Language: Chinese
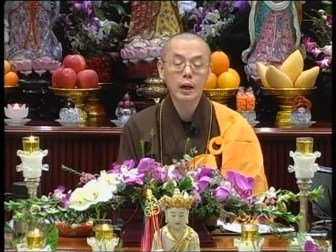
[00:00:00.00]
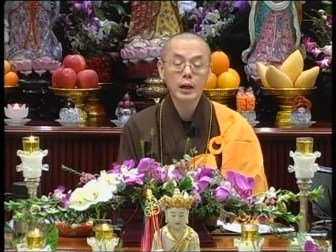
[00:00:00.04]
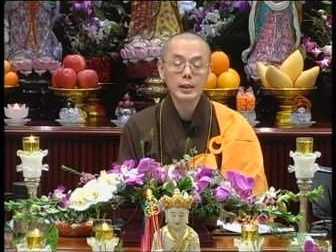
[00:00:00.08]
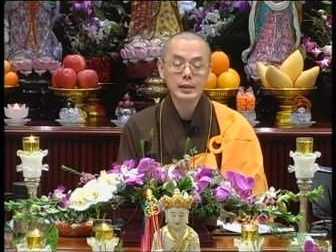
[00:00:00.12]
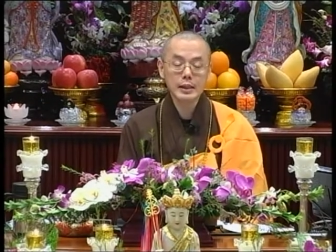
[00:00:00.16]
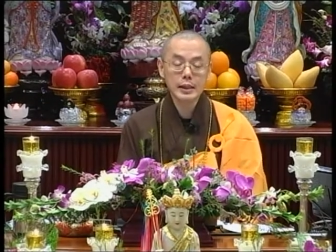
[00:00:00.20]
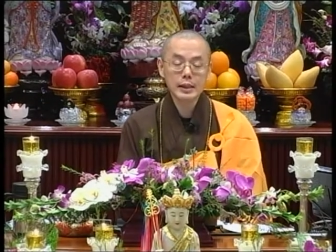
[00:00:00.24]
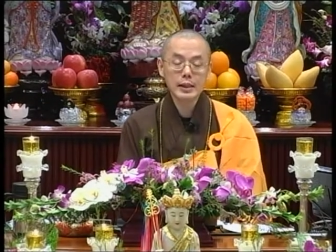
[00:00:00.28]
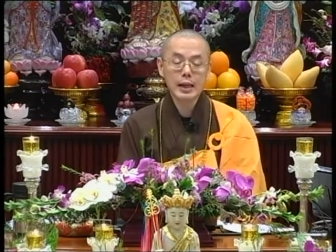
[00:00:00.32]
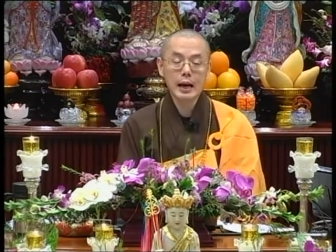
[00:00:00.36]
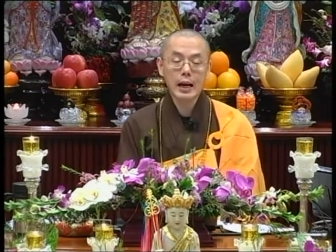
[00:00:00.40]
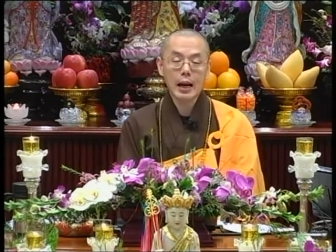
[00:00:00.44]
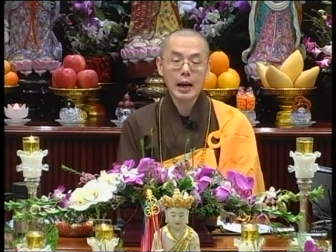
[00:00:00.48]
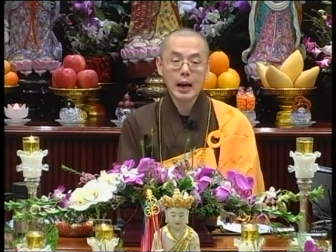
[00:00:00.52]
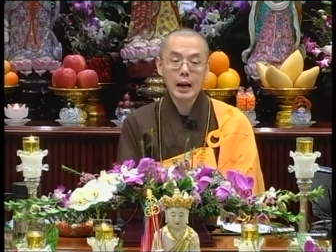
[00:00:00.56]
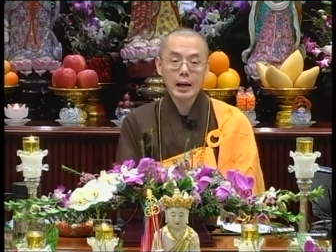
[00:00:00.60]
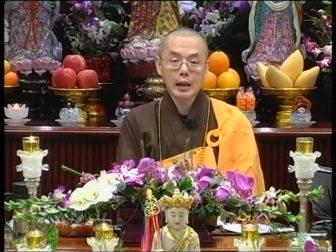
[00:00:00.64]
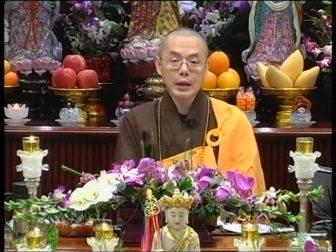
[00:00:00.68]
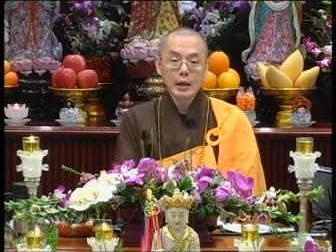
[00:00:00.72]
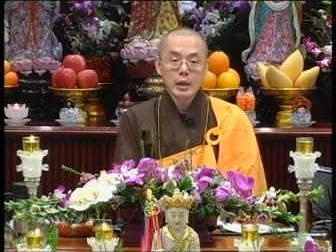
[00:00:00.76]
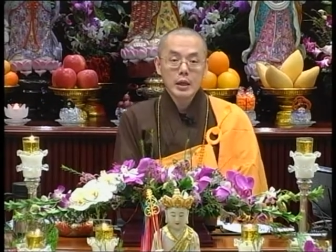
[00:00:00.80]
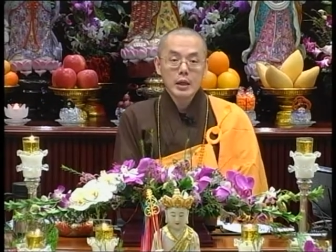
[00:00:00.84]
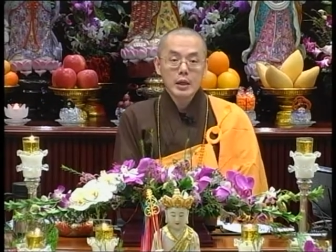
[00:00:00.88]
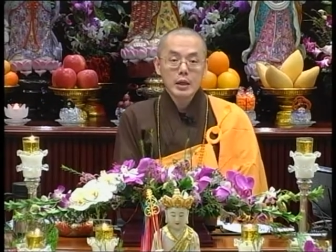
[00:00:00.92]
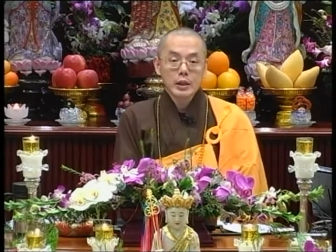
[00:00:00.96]
接下来，
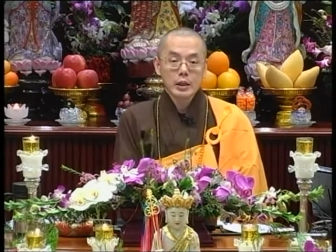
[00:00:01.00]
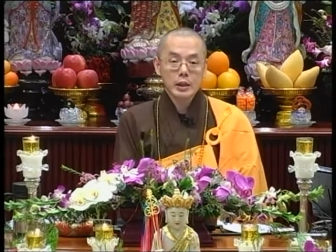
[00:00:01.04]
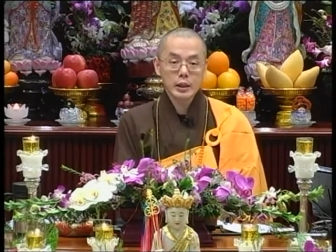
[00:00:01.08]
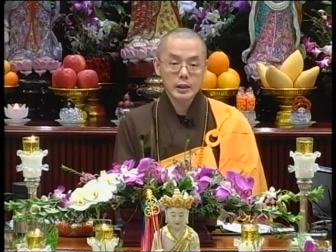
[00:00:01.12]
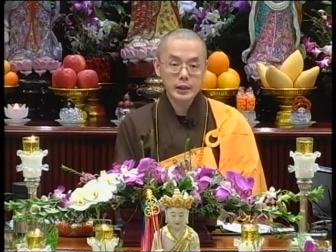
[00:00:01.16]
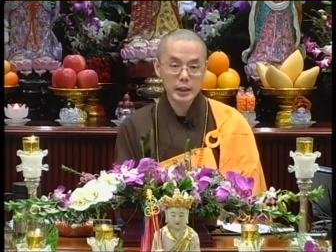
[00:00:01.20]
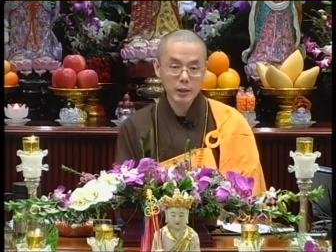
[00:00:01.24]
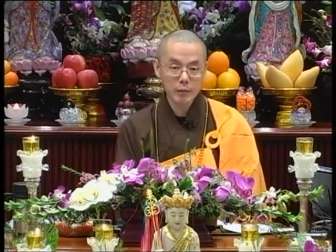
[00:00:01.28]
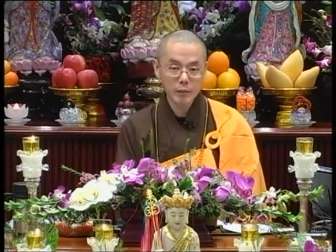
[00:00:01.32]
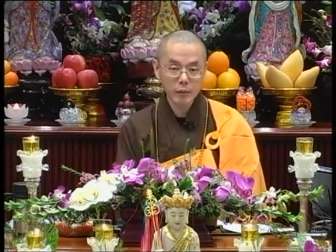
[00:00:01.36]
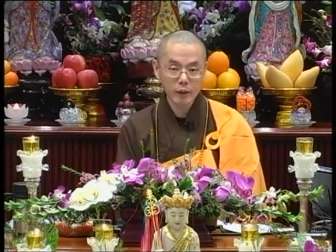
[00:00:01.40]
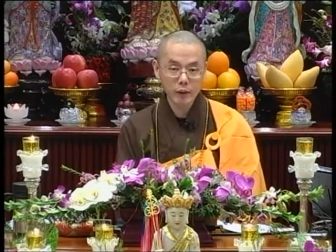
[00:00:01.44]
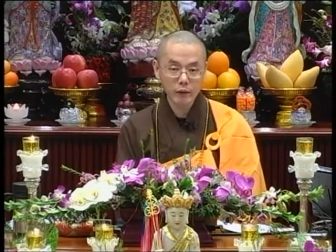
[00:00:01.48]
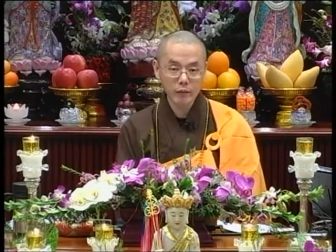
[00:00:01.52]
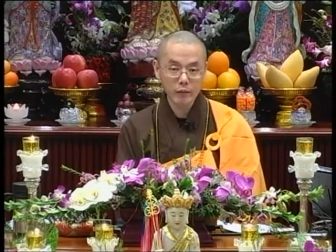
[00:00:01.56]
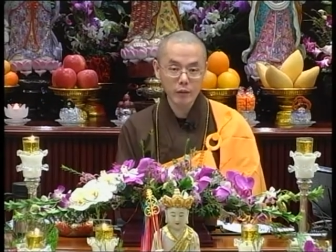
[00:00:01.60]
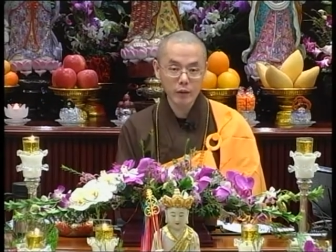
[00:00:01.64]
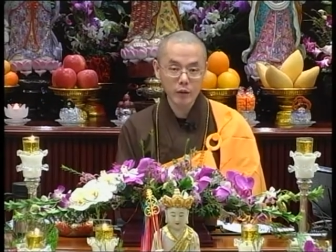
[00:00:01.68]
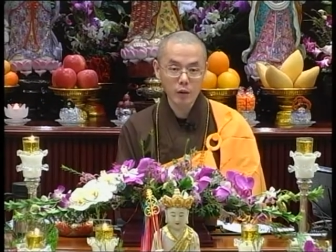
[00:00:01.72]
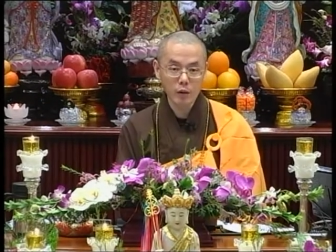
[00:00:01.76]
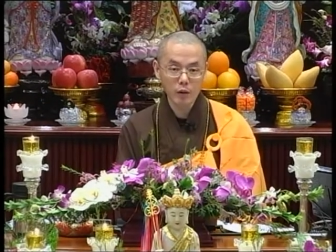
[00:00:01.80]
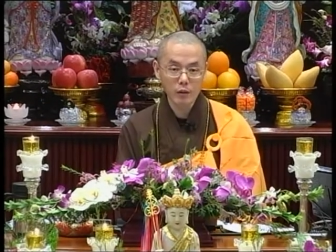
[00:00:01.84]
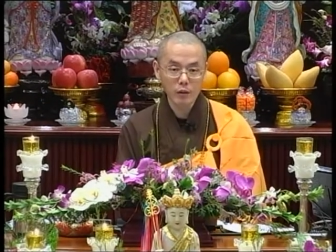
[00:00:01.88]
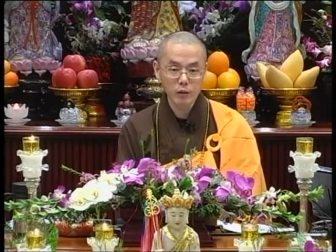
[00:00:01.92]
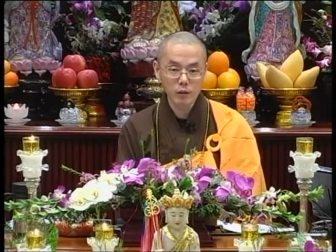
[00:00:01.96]
释迦牟尼
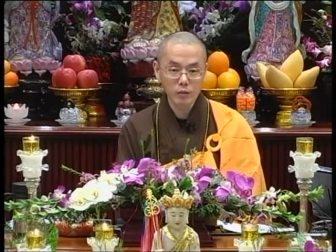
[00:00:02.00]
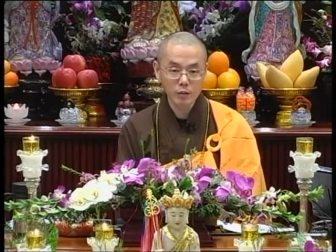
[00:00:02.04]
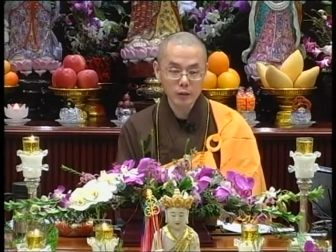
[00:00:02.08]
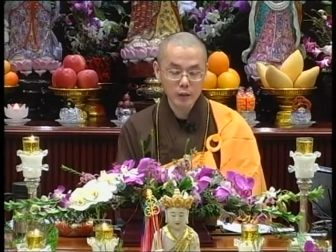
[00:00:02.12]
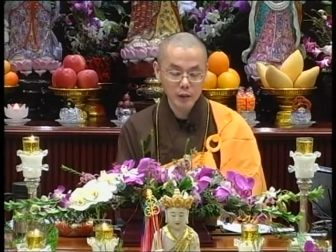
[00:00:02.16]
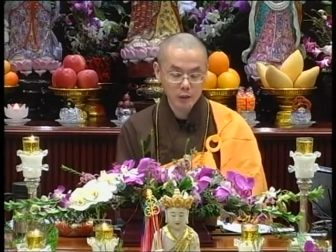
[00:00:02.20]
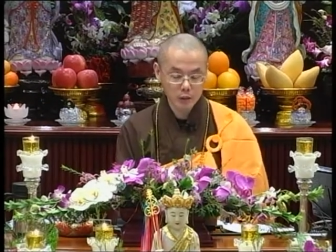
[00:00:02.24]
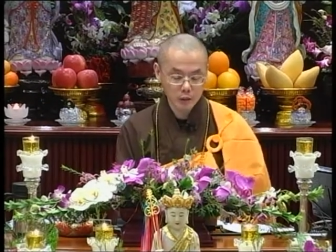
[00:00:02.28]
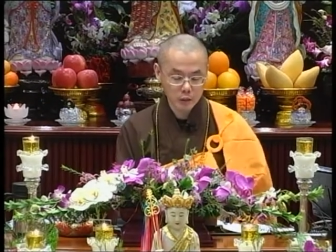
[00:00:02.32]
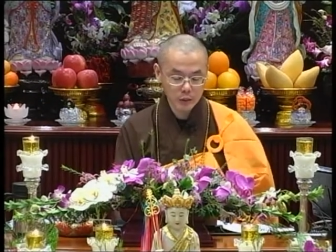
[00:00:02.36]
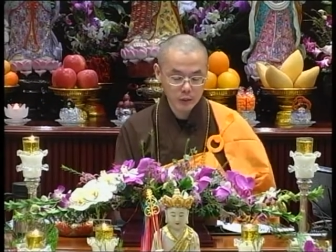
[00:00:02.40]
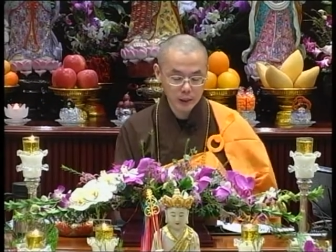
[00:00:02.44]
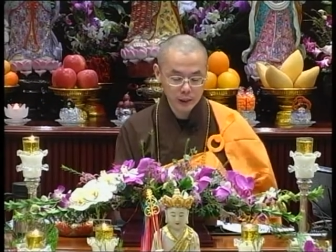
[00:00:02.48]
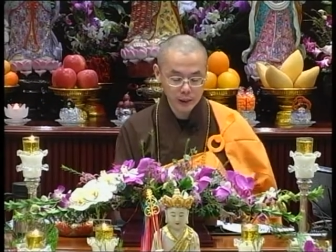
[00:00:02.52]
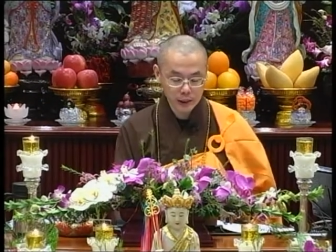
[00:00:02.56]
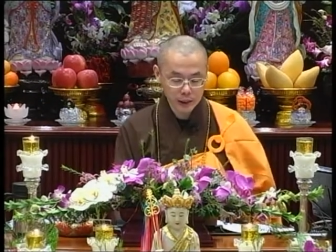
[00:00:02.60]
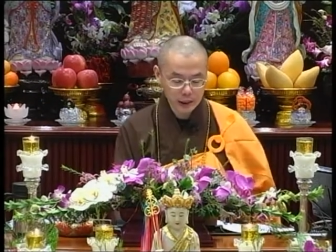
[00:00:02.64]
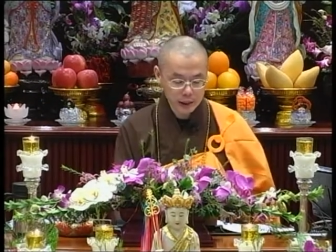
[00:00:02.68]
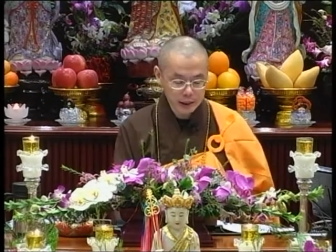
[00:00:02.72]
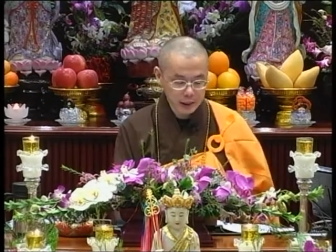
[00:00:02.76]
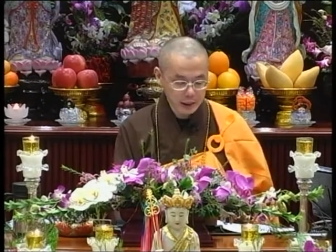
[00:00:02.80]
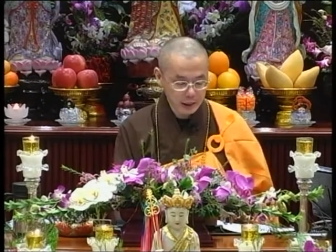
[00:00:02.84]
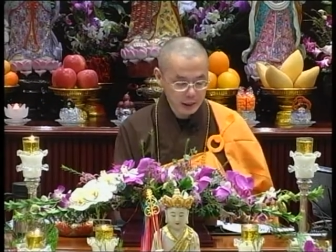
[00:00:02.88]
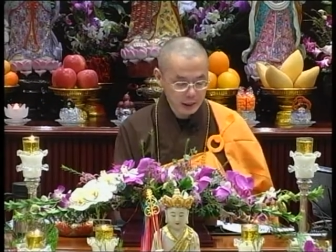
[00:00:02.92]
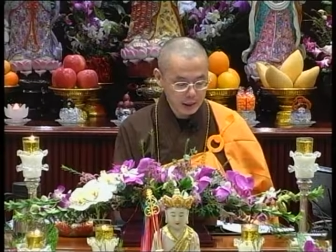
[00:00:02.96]
佛就针对
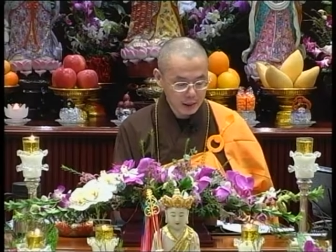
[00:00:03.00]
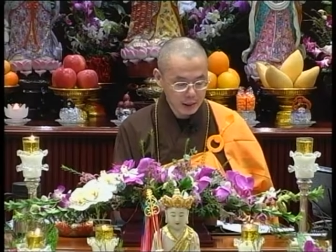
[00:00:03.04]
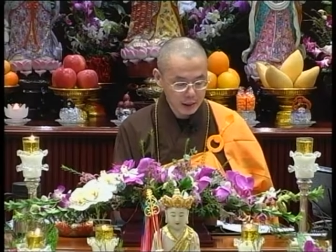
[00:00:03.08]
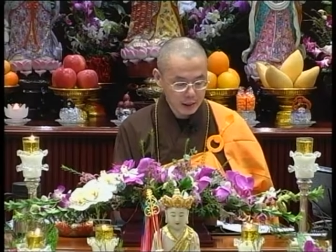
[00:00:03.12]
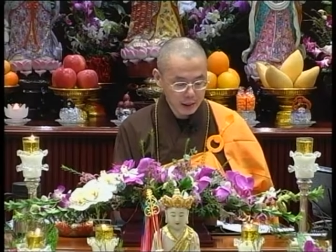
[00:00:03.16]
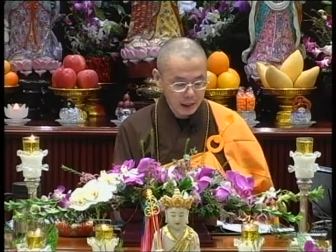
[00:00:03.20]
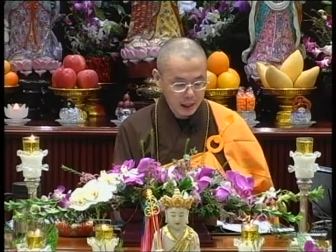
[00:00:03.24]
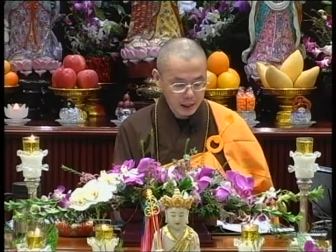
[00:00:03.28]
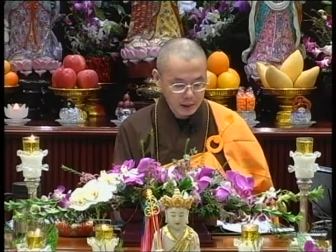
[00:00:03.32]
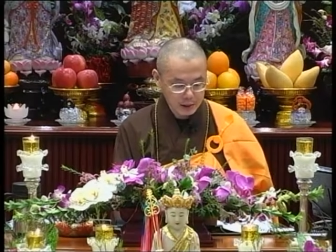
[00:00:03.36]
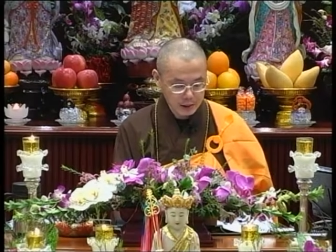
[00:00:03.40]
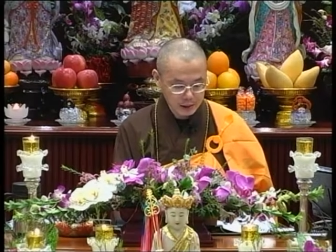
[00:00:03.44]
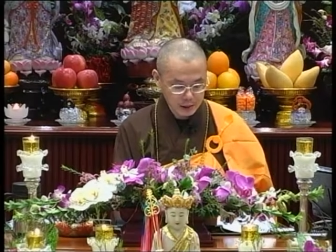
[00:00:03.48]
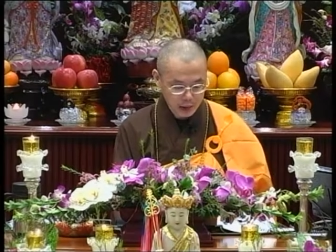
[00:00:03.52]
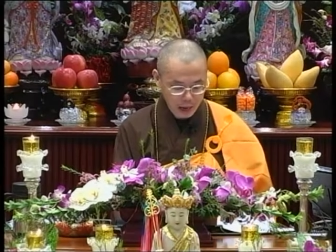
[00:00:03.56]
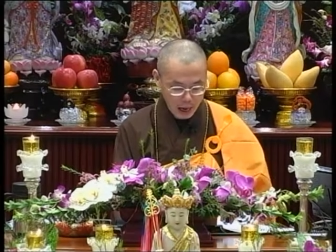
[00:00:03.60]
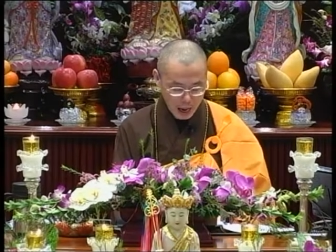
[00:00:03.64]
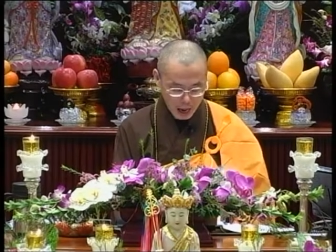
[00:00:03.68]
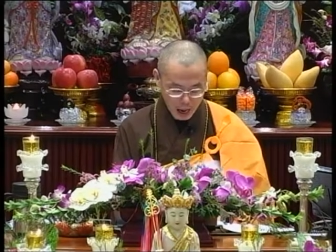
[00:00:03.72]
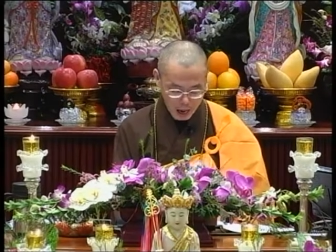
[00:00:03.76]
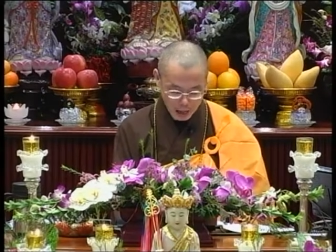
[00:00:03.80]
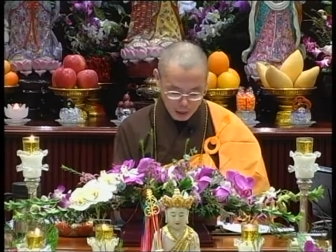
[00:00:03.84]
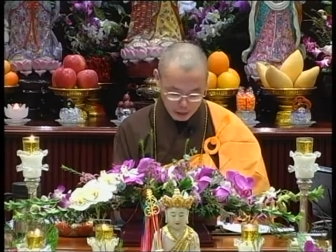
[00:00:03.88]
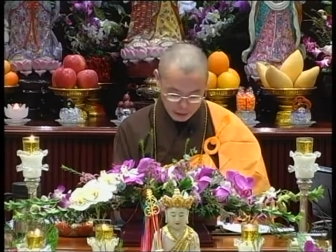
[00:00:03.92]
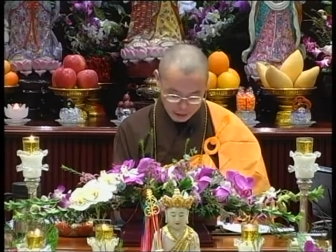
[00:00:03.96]
一个一个开始
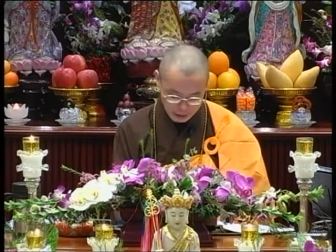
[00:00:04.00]
答。